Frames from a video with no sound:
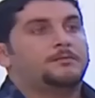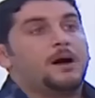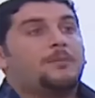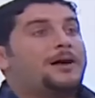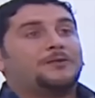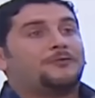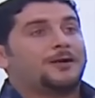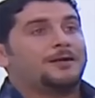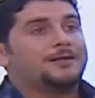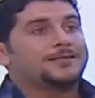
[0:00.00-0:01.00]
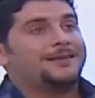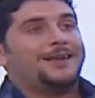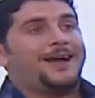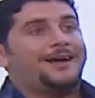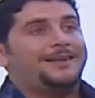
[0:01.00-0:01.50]
ما بعرف والله
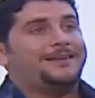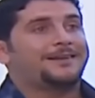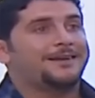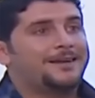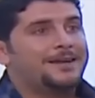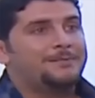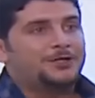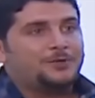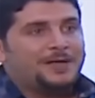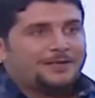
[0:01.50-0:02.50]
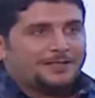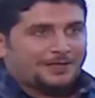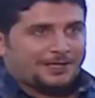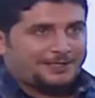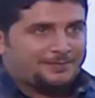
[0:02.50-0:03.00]
اسالي حالك من جمعتين
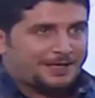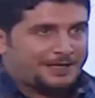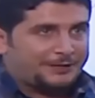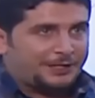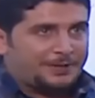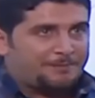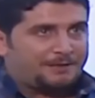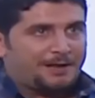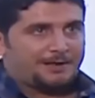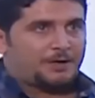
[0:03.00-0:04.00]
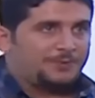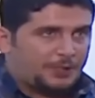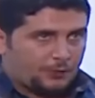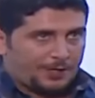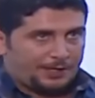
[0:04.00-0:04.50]
تركتي ماكينه الكبه دايره
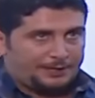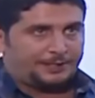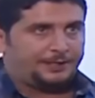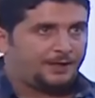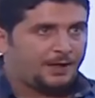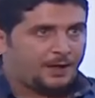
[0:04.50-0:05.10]
ومدري وين رحتي